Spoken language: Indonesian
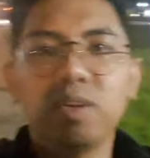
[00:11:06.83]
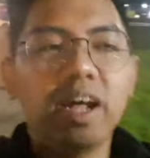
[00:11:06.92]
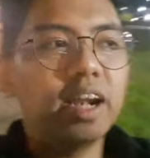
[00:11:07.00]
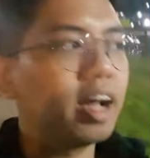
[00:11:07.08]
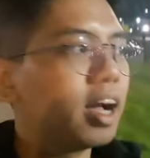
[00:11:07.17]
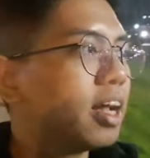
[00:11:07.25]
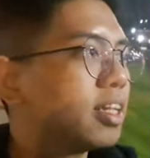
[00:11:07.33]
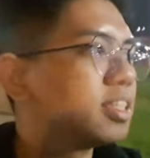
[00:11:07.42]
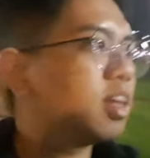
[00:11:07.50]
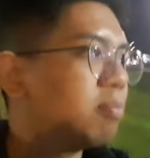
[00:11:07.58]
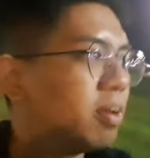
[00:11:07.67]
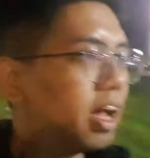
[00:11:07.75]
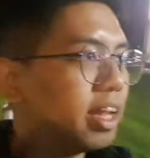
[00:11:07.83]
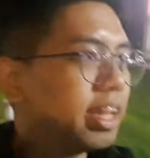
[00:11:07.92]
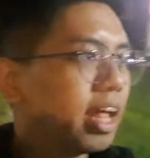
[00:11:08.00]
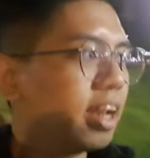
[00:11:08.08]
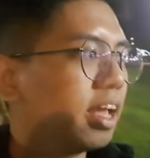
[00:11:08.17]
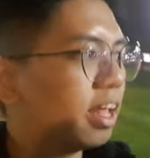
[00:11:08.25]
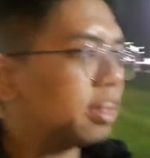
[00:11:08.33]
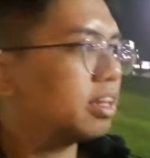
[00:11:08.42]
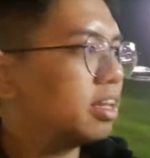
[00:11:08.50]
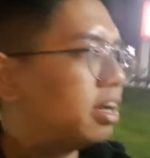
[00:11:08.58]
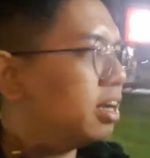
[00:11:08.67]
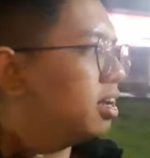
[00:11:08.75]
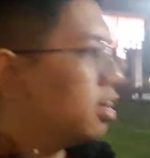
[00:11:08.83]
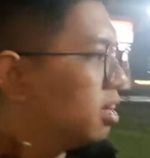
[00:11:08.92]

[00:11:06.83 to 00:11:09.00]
udah dekat sama targetnya